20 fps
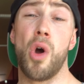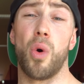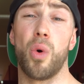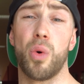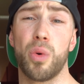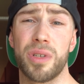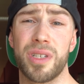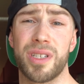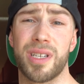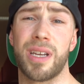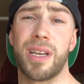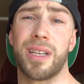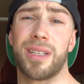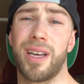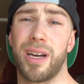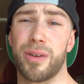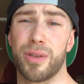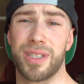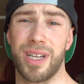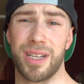Und
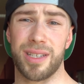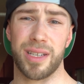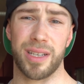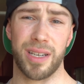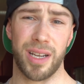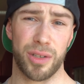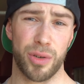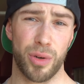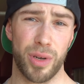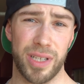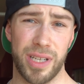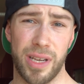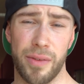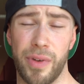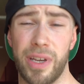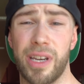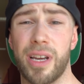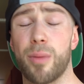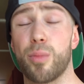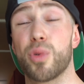dadurch, dass ihr natürlich
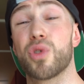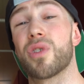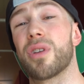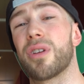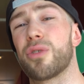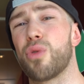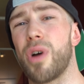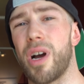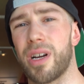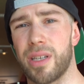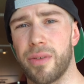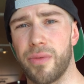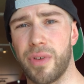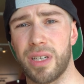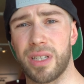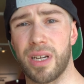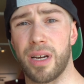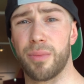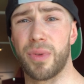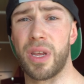hier weniger Muskulatur
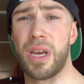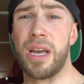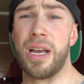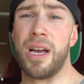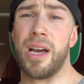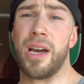aktiviert habt,